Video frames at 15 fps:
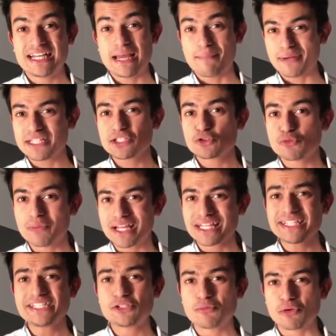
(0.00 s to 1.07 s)
Et à partir de
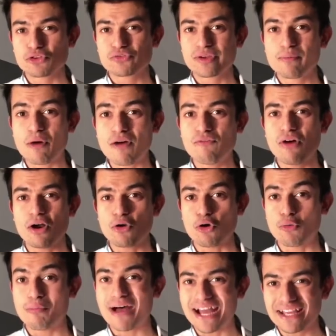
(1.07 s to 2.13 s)
Madrid, ils commencent vraiment à avoir
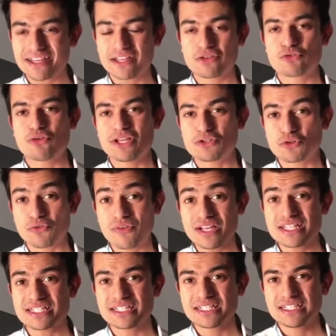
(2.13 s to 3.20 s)
leur marque sur la
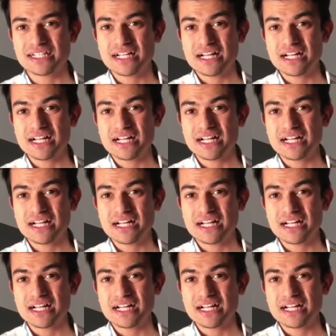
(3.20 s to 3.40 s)
surface.